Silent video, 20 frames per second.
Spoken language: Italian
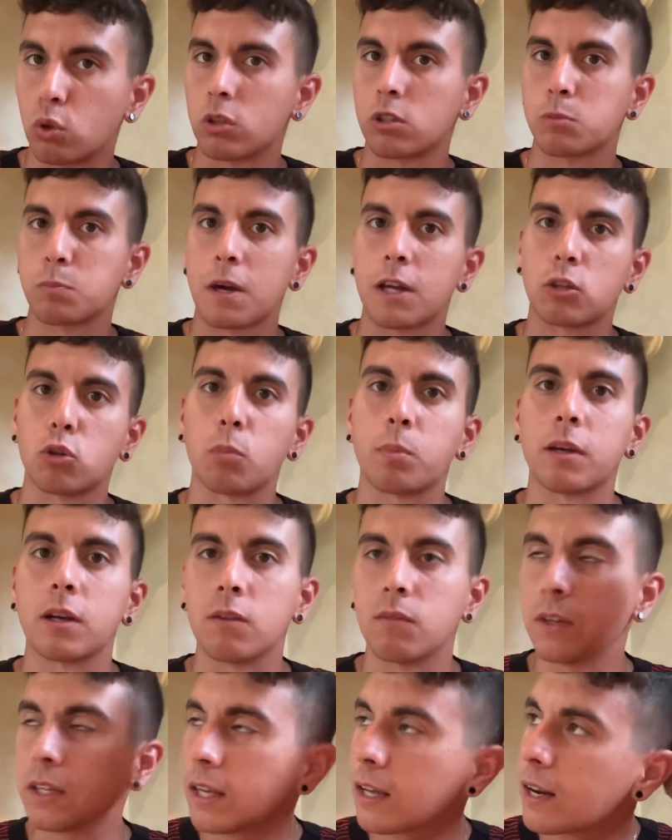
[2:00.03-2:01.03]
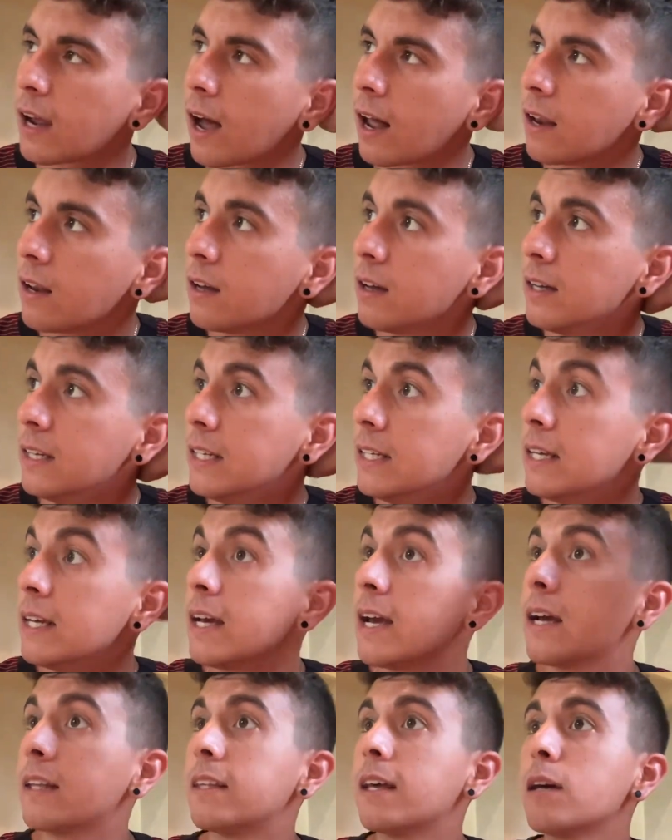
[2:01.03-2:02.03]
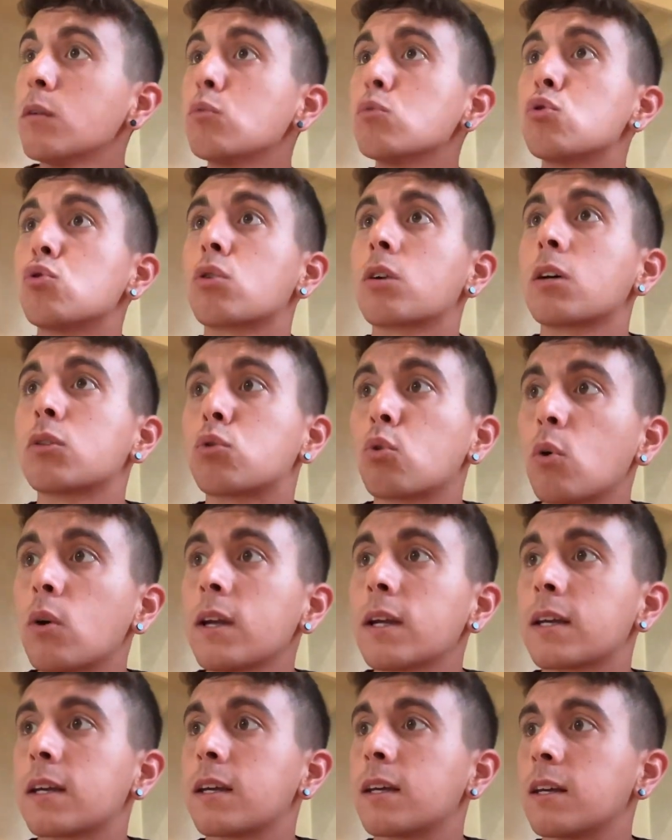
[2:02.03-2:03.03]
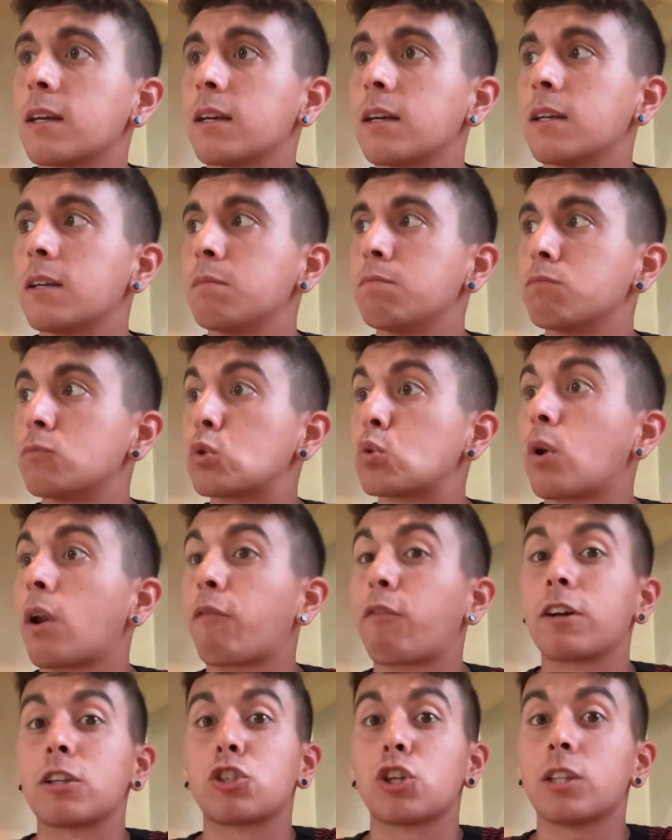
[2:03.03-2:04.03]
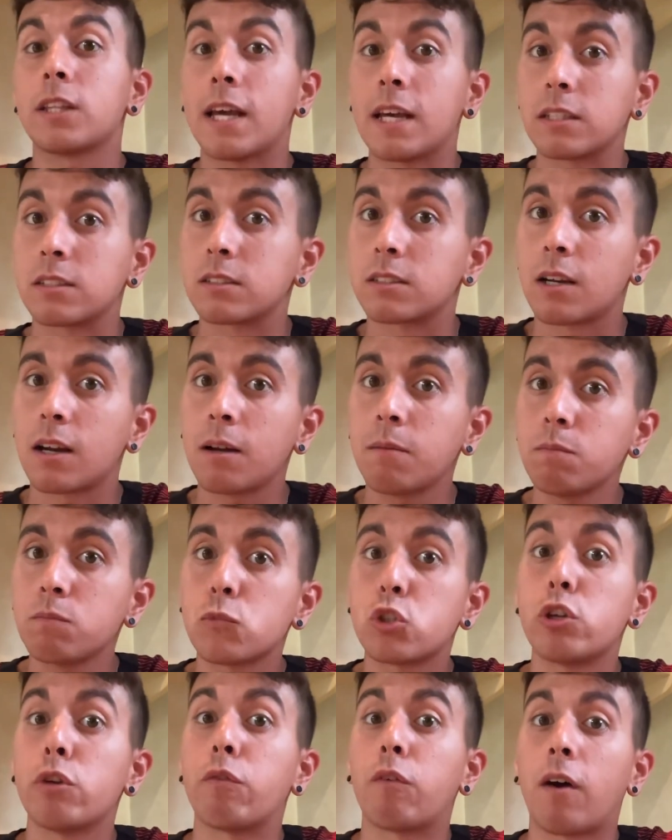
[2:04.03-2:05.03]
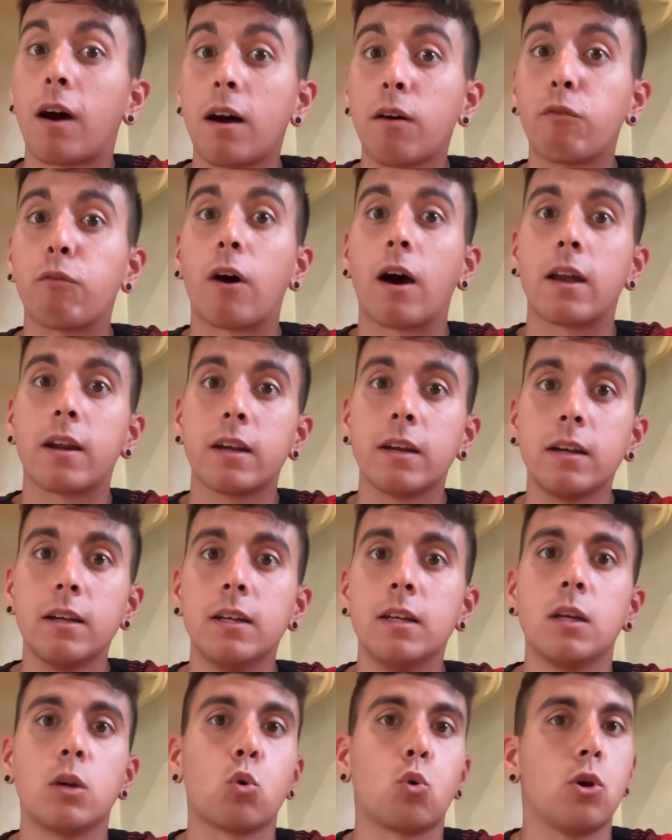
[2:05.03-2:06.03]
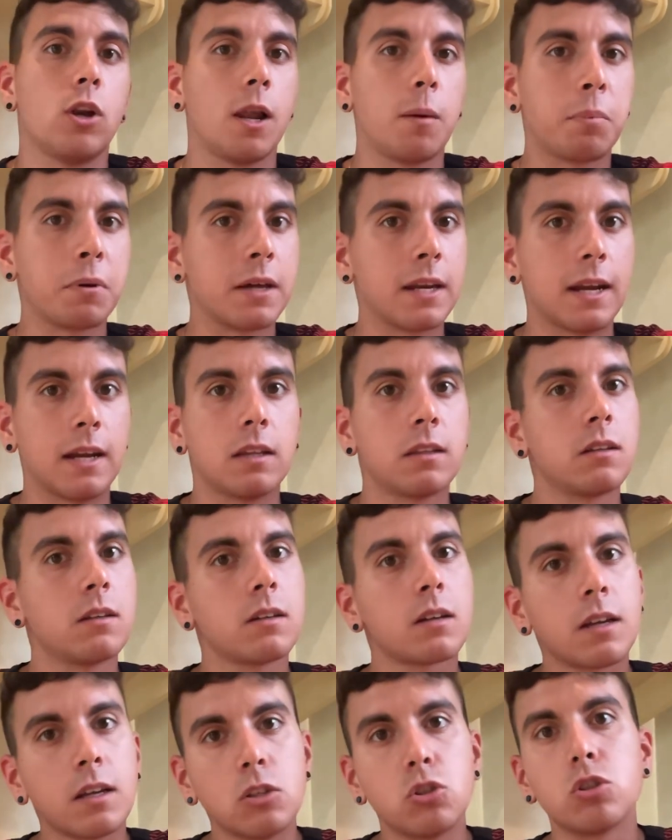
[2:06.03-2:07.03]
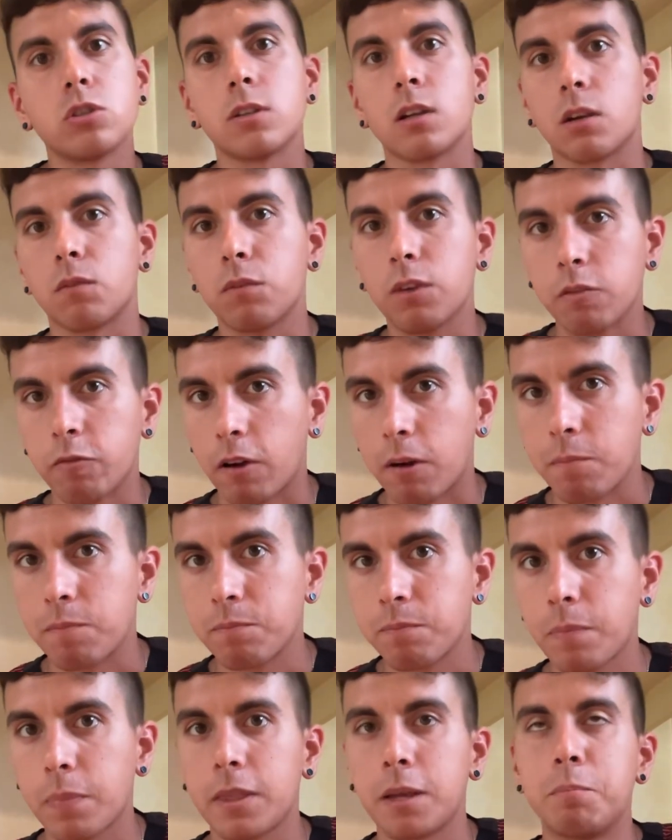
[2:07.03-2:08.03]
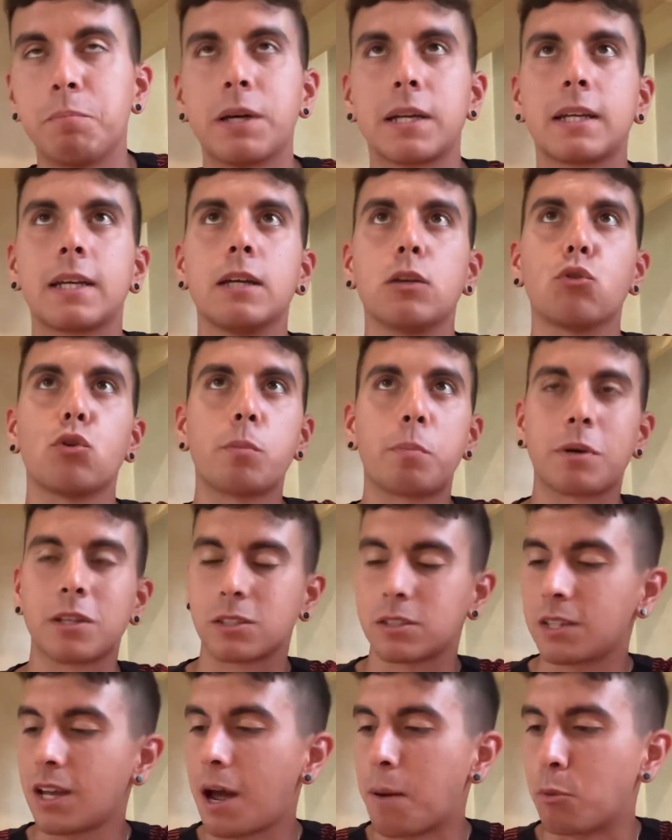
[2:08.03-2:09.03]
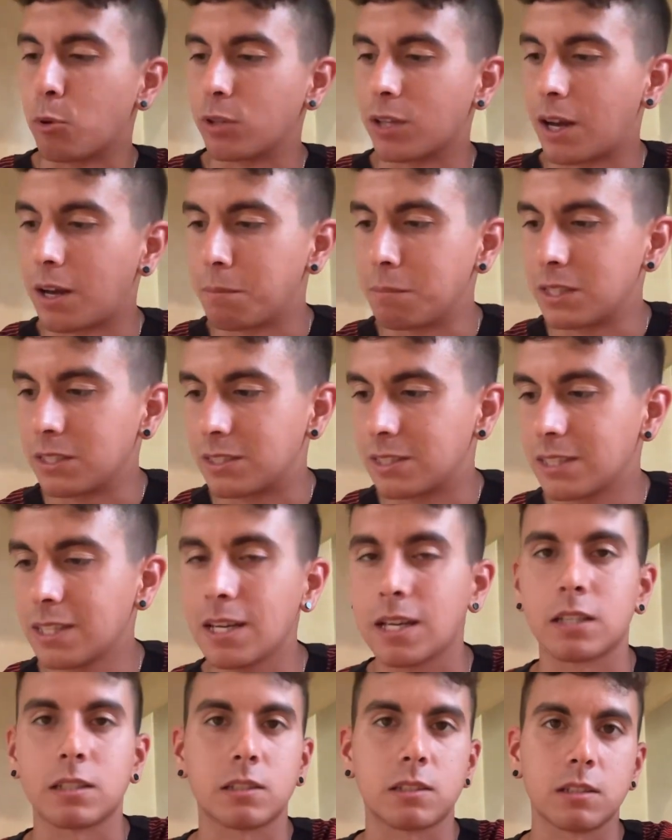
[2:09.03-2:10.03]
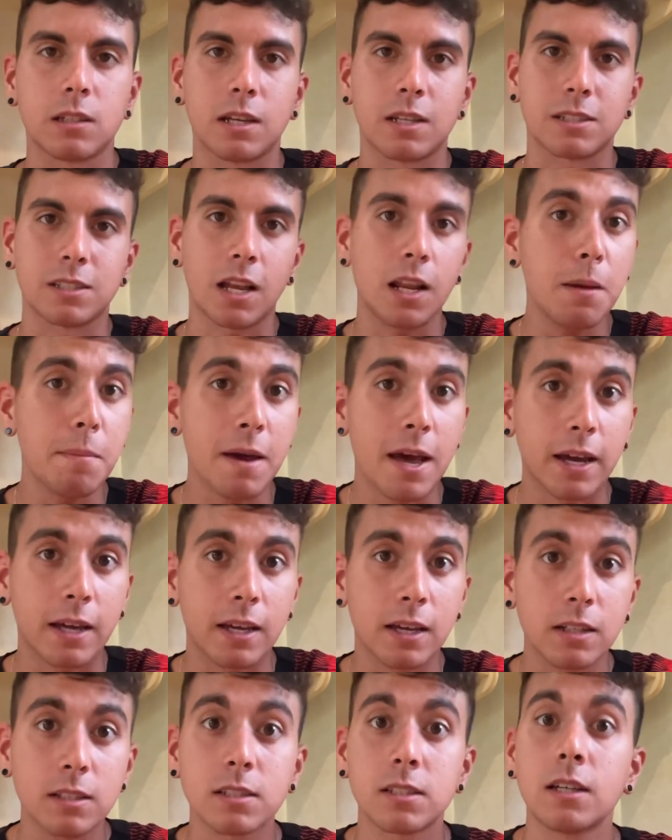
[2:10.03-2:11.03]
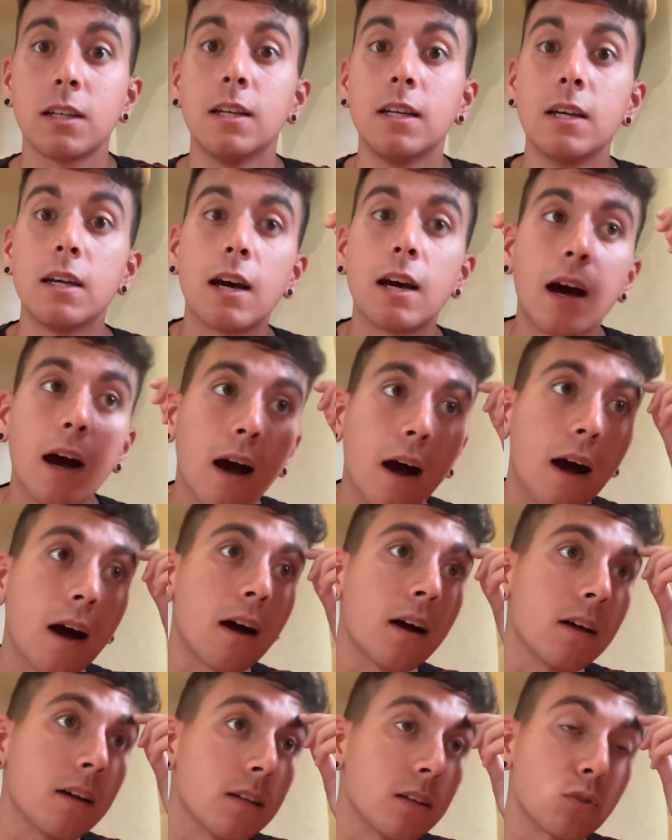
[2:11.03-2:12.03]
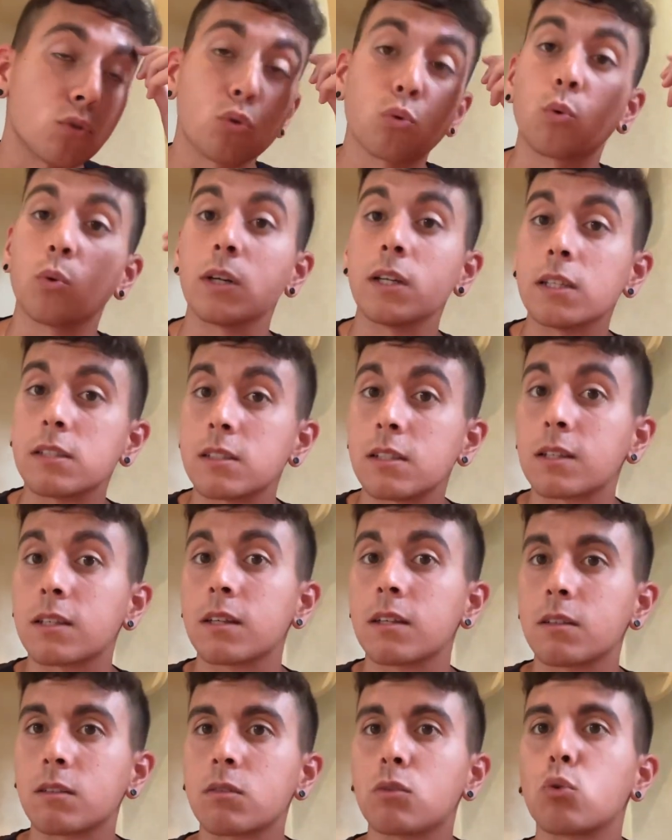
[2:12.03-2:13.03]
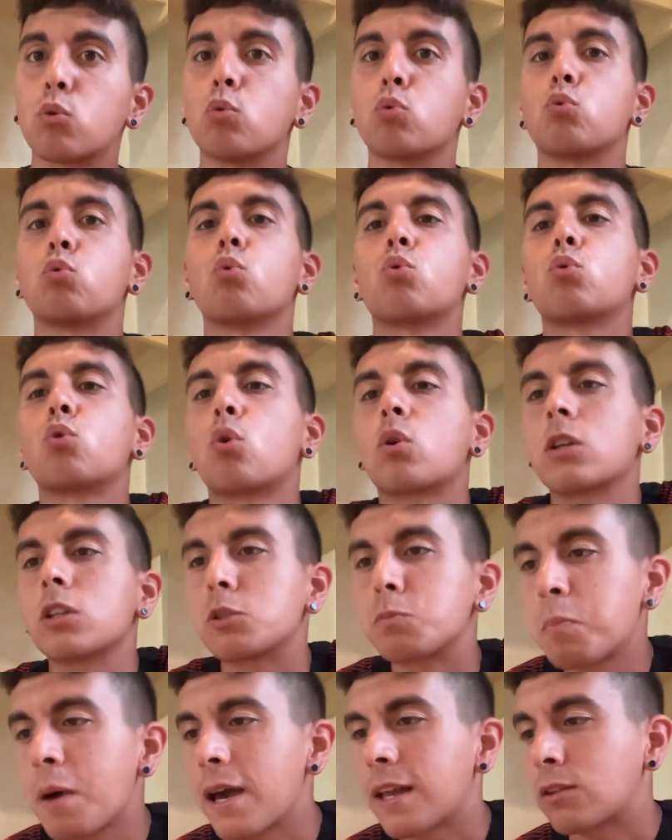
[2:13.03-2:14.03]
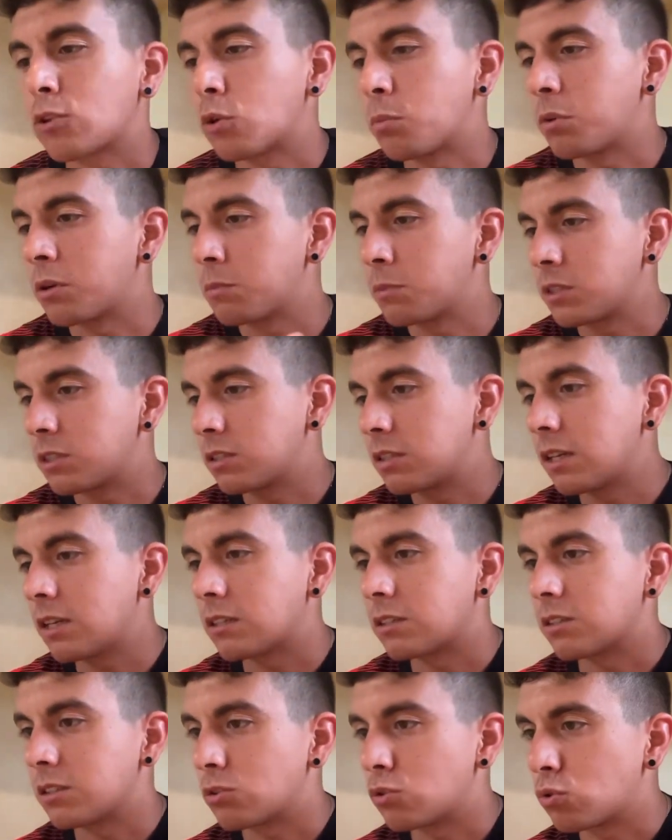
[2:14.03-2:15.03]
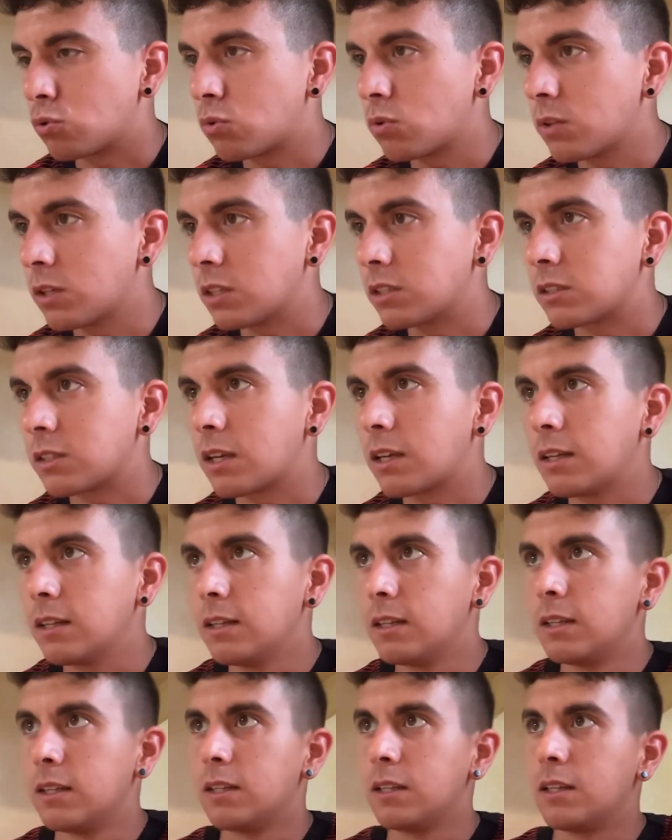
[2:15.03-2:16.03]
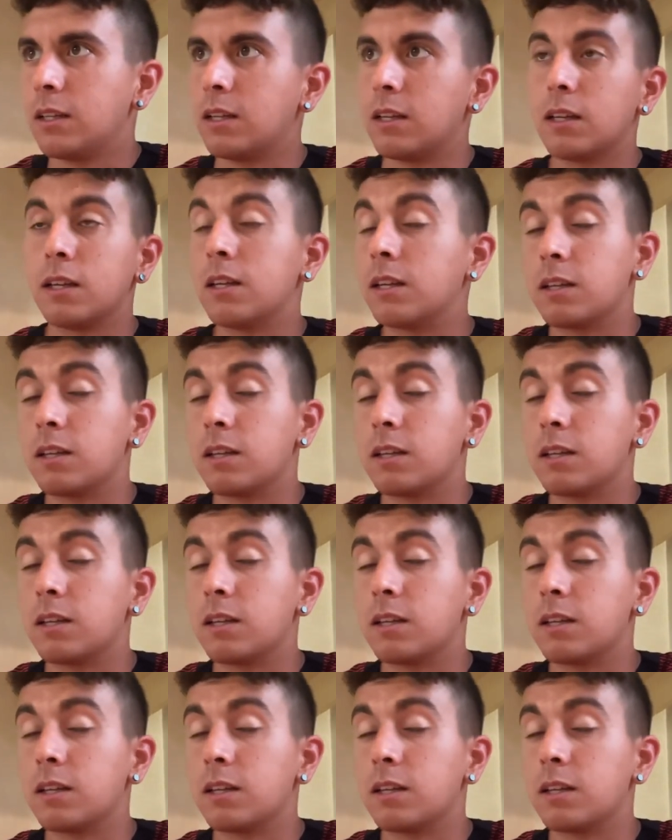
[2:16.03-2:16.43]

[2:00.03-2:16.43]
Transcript: il rispetto per il Villarreal ed è un giocatore che mm, sulla fascia destra ci fa fare quell'upgrade che ci serviva perché noi passiamo da Messias a Salemakers a eh, Ciuquese che con tutto il rispetto per Messias e Ciuquese e,